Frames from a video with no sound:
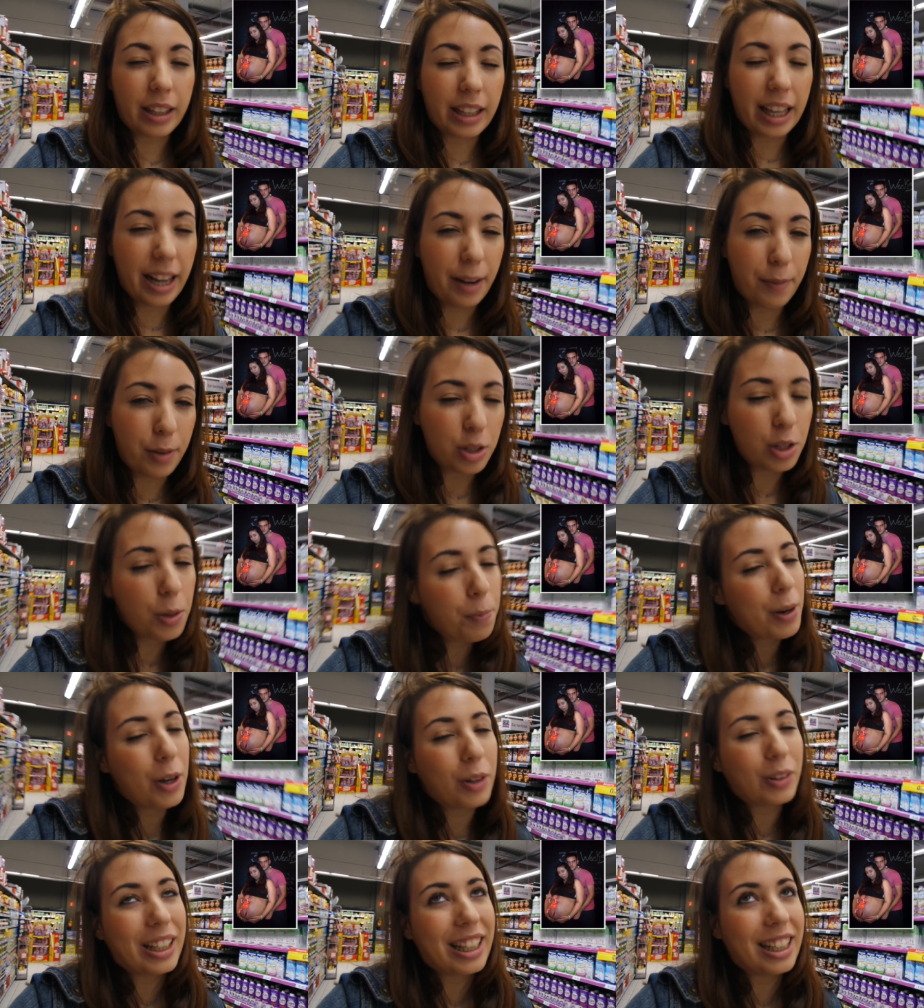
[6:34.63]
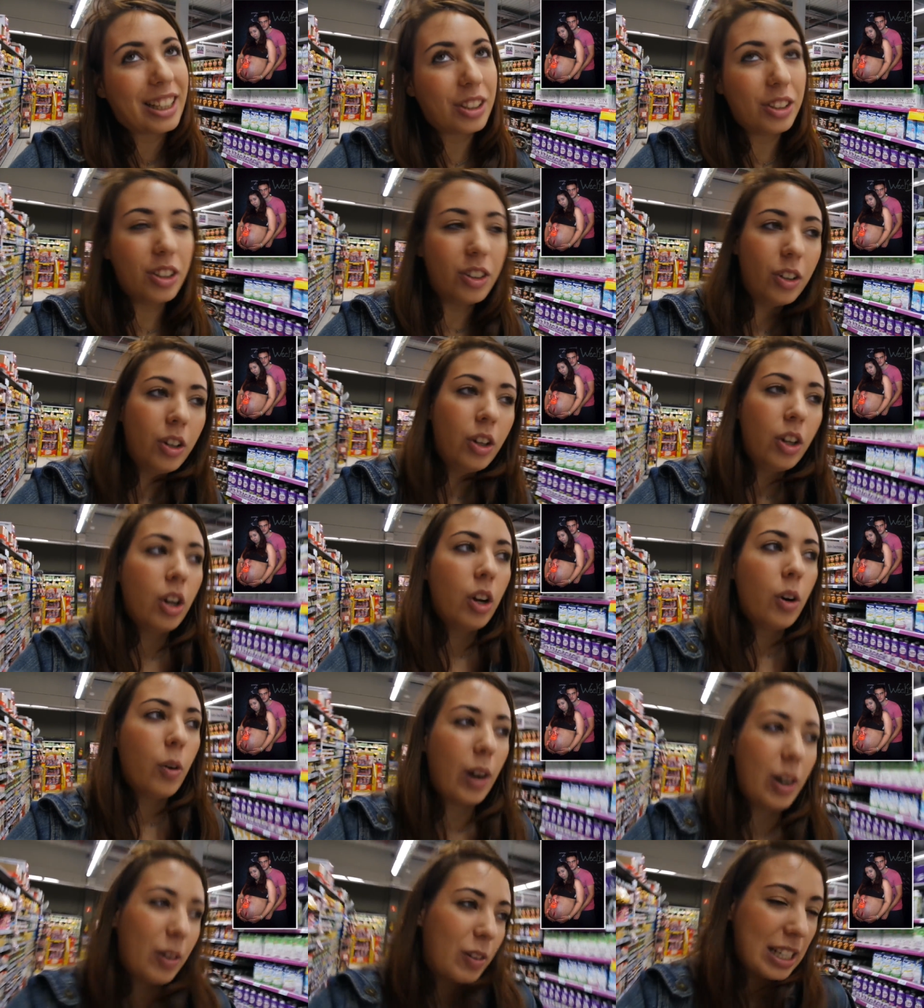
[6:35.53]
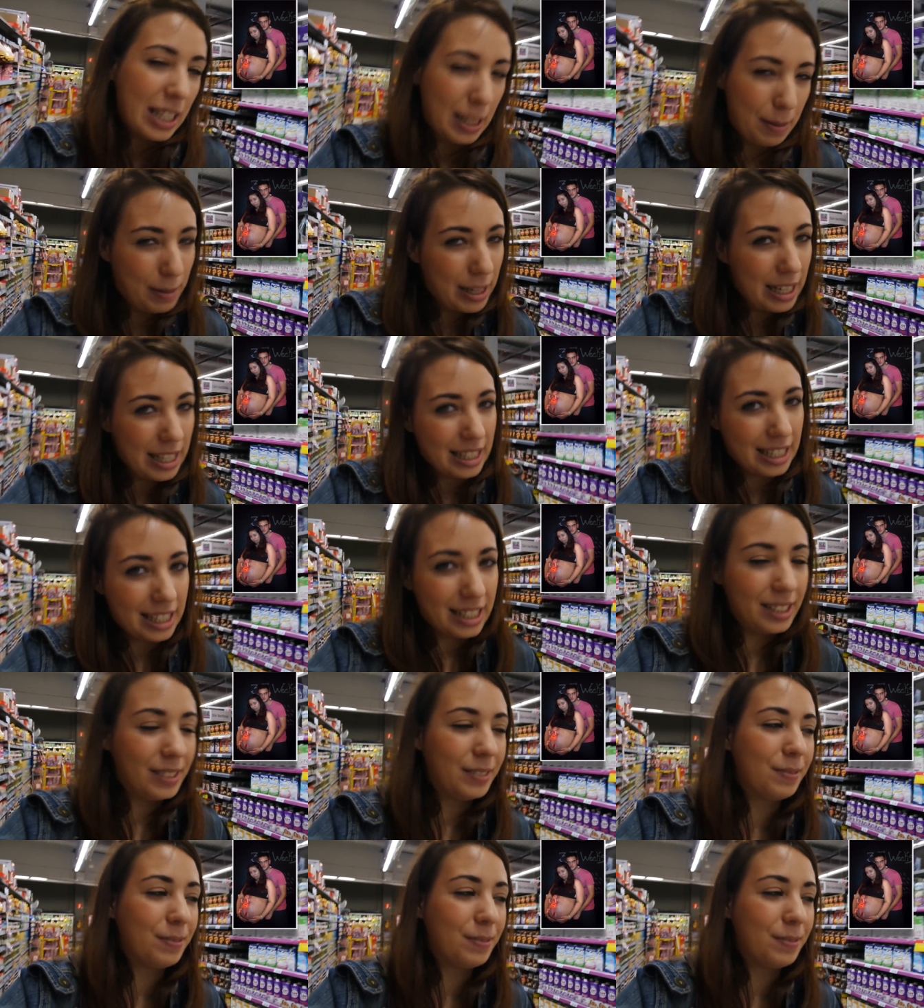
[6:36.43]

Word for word: tenebroso pero tierno o algo así más.